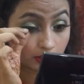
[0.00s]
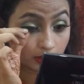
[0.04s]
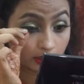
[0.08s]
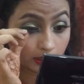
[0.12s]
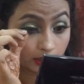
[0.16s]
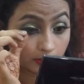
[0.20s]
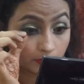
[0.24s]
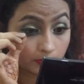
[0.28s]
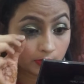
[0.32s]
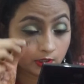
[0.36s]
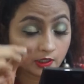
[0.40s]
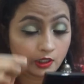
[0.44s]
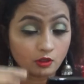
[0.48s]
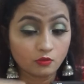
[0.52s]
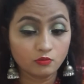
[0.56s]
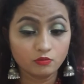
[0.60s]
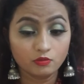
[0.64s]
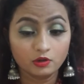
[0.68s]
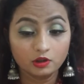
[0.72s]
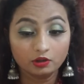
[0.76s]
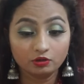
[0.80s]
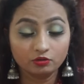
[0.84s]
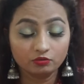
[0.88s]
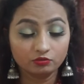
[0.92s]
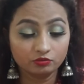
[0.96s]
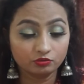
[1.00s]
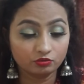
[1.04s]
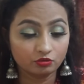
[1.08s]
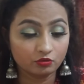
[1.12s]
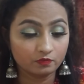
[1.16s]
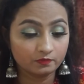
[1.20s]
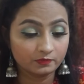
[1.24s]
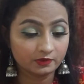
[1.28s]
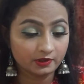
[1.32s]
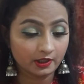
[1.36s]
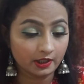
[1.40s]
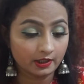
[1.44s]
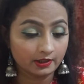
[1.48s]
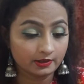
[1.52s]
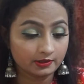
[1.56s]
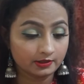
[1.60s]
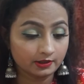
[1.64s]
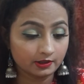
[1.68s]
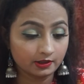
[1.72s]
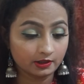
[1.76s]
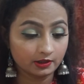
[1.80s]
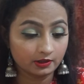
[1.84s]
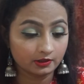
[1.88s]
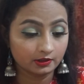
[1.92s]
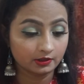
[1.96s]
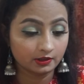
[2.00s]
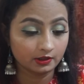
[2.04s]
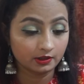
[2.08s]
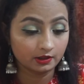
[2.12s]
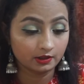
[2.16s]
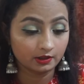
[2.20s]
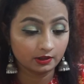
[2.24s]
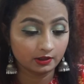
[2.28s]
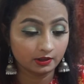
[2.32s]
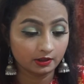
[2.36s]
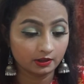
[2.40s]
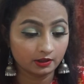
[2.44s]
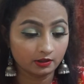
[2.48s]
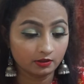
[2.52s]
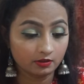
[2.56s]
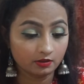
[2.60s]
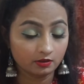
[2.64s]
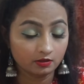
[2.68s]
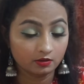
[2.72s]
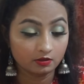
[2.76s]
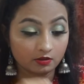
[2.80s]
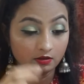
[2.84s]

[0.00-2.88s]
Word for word: अगर बड़ा होगा तो उसको हम साइड से कट कर लेंगे